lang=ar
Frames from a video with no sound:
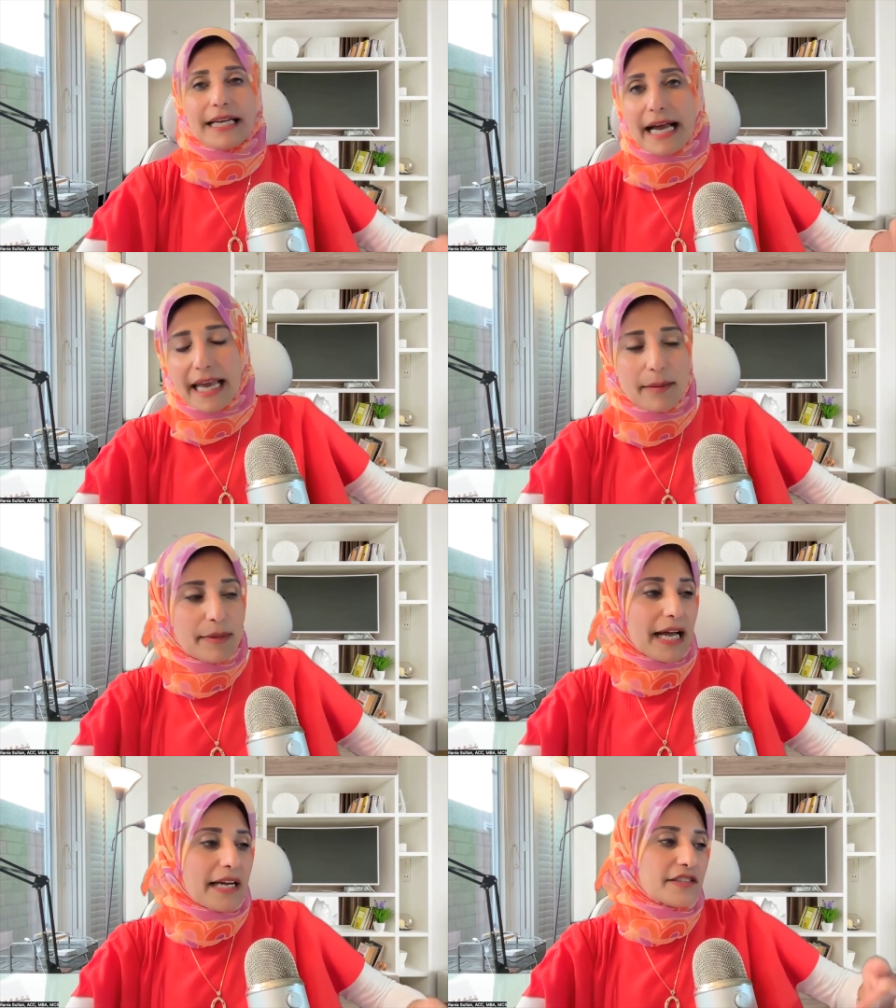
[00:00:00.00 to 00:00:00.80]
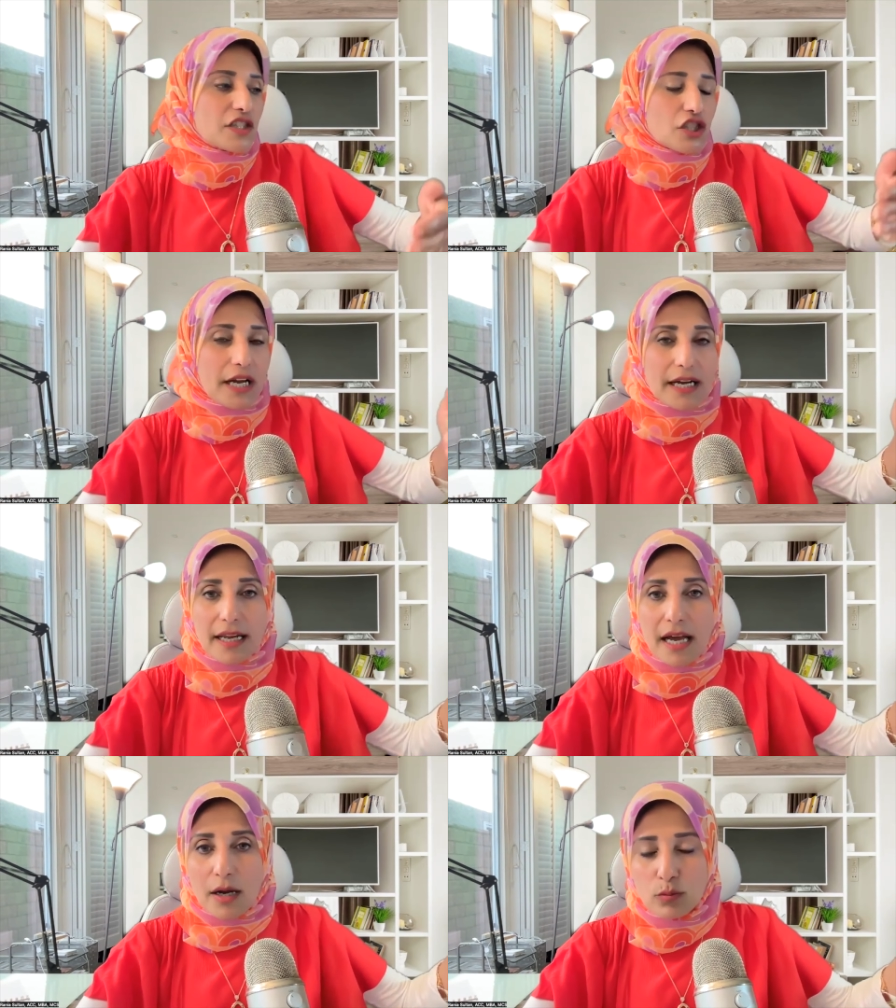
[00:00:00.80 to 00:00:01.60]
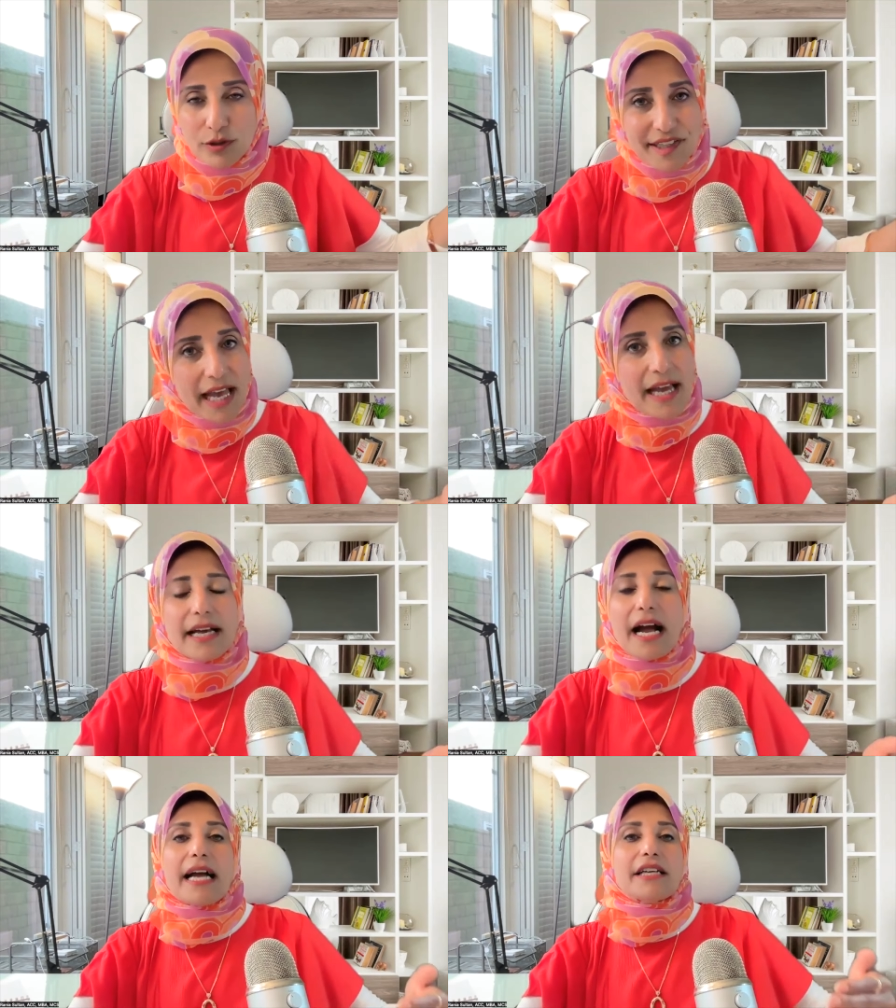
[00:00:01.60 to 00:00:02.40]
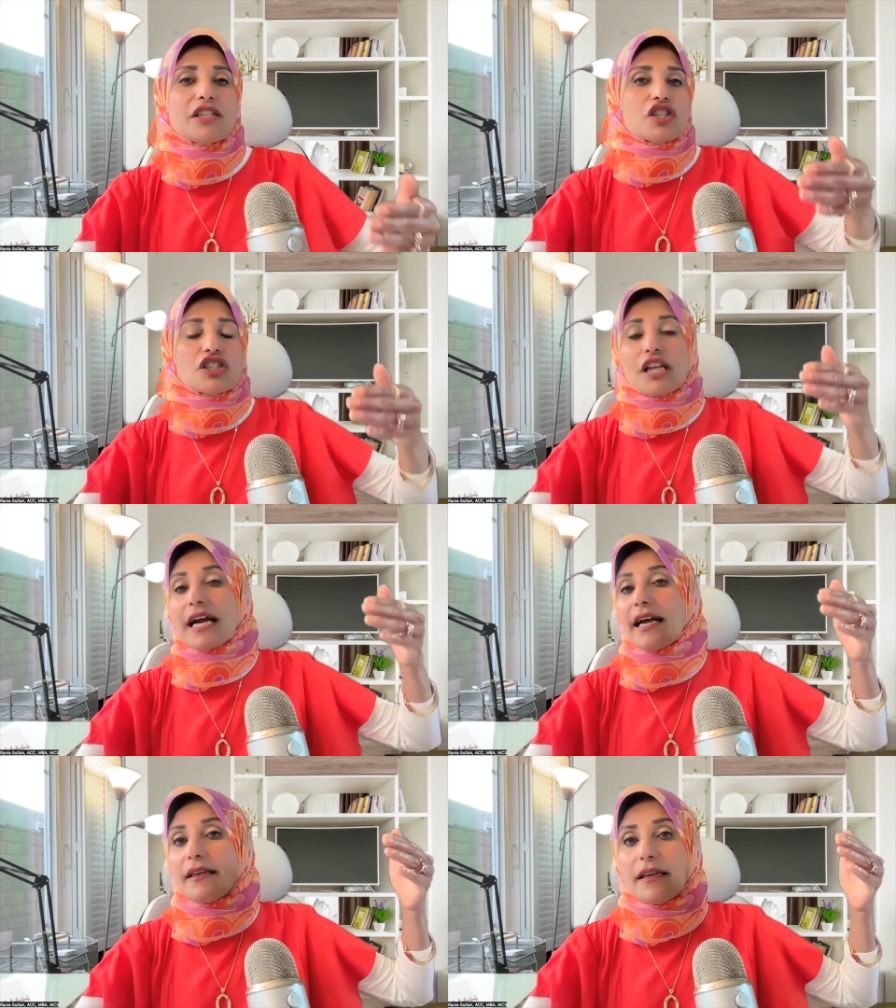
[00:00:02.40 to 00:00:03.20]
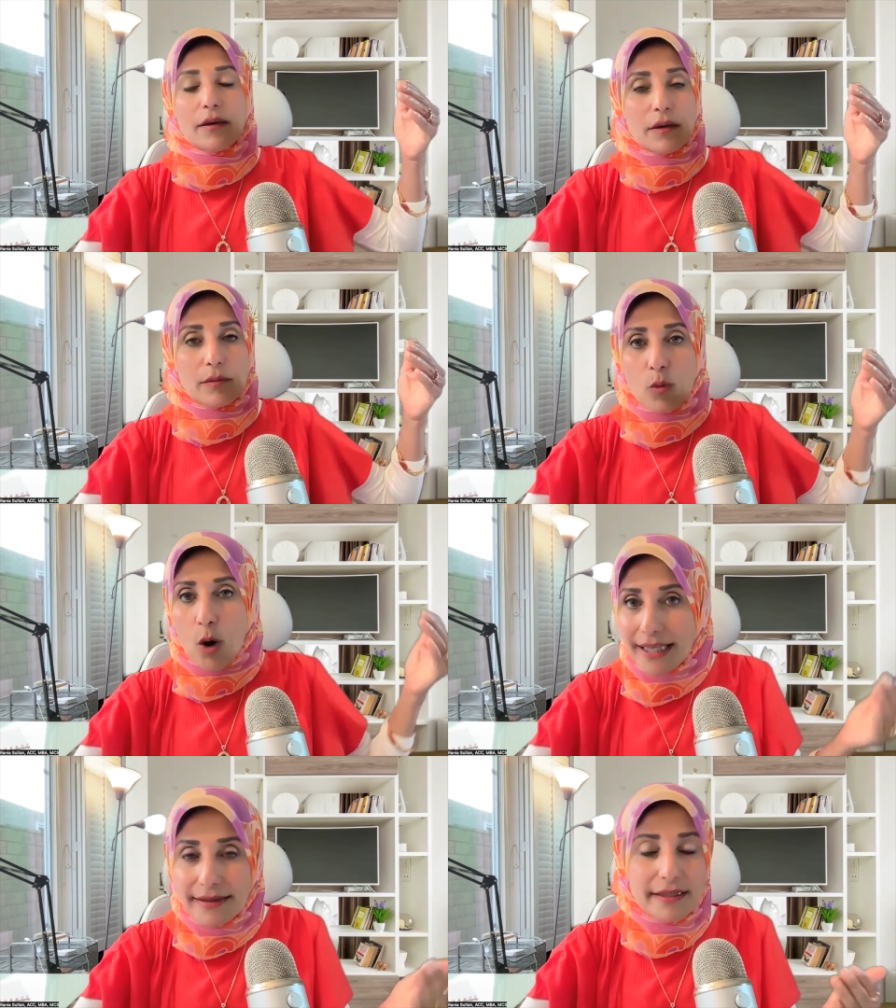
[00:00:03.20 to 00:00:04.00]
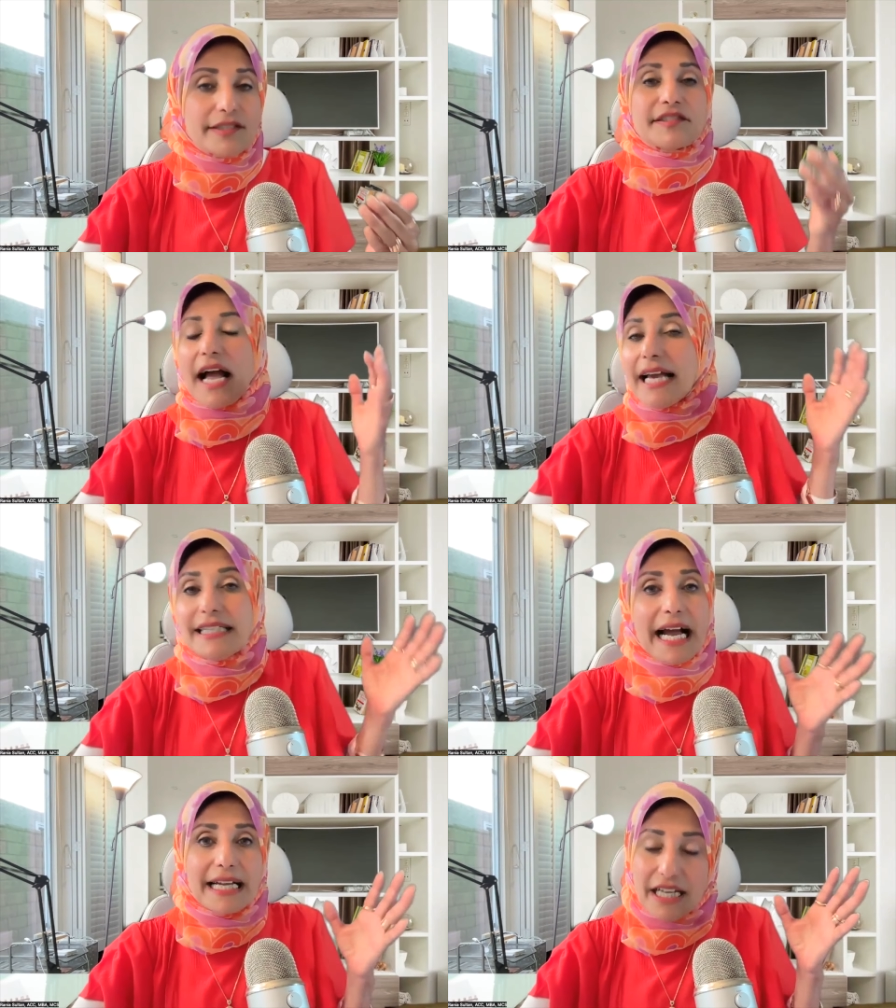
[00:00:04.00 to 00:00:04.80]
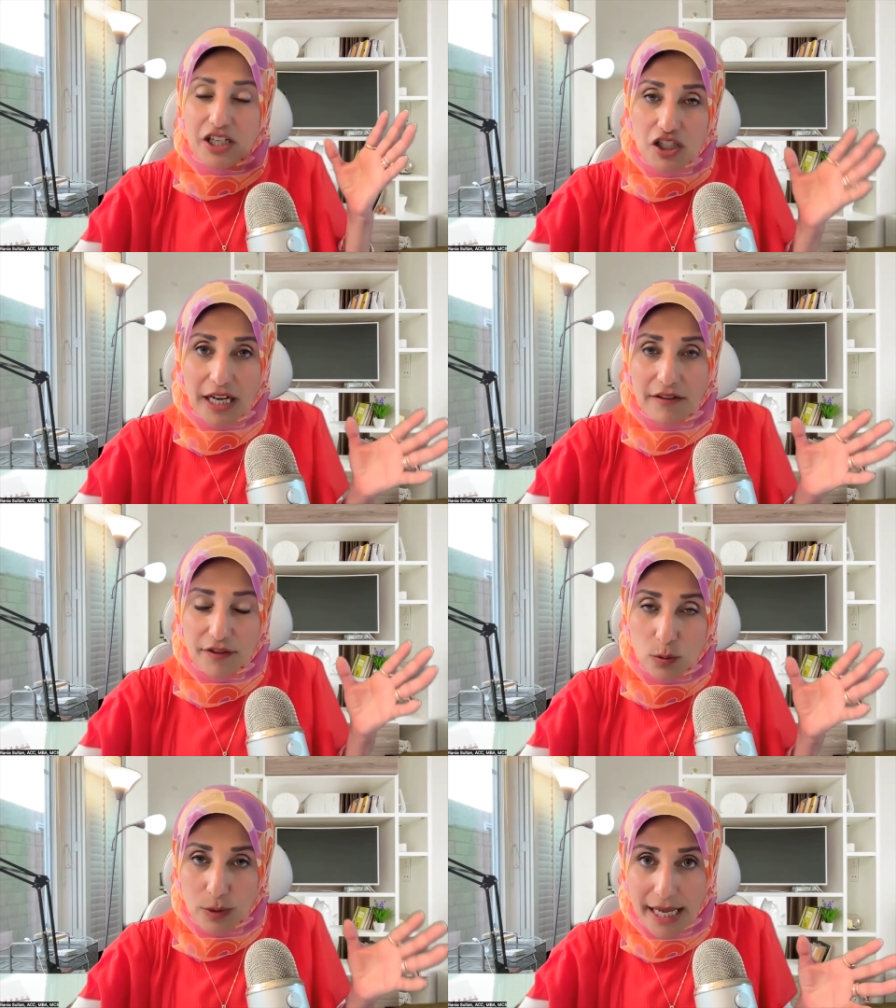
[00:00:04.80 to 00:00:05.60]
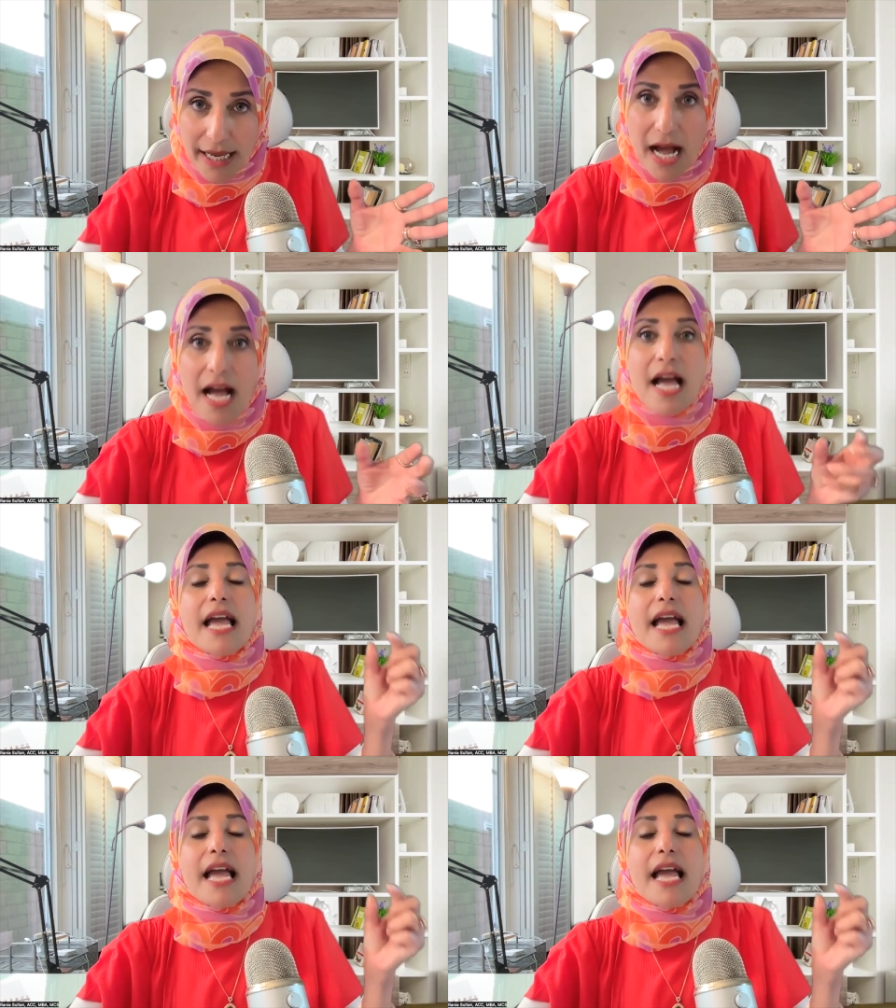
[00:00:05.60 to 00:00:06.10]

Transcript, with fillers: عامل عايز يشتغل مزارع عايز يشتغل آه، مهندس اي حد هيشتغل في الولايه